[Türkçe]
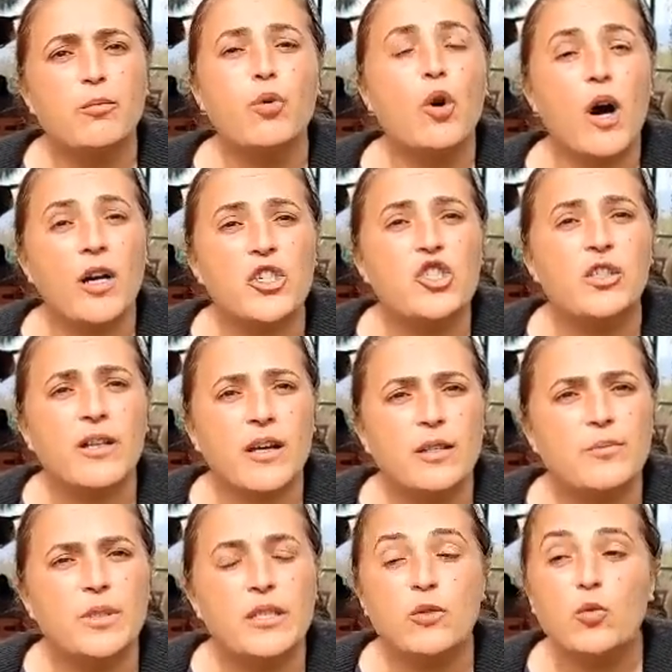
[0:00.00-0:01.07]
Bu
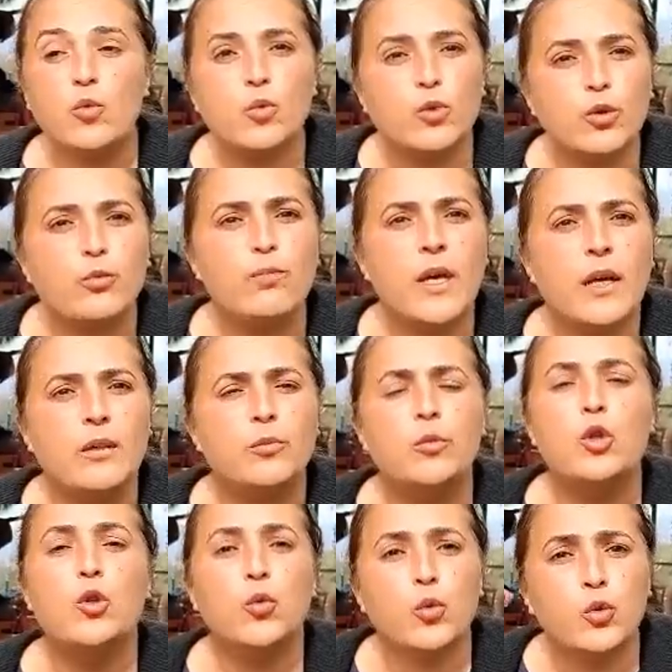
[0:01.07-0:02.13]
acılarımızı unutmayalım,
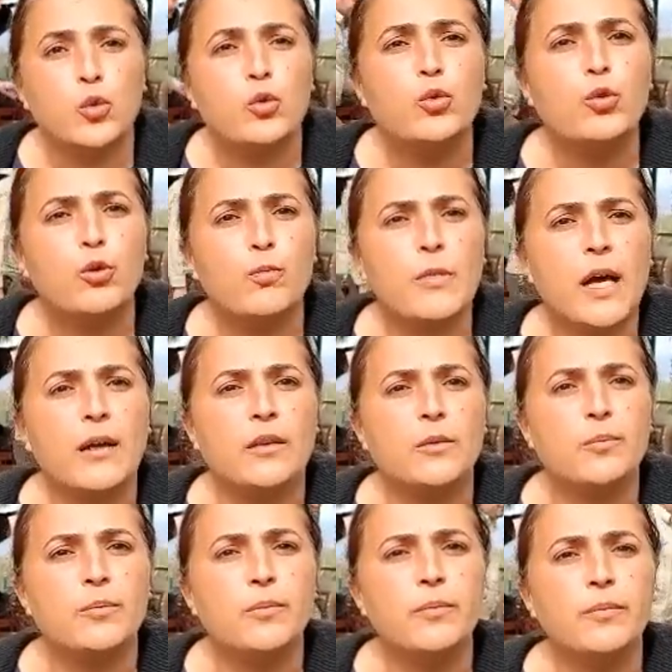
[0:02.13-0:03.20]
unutturmayalım.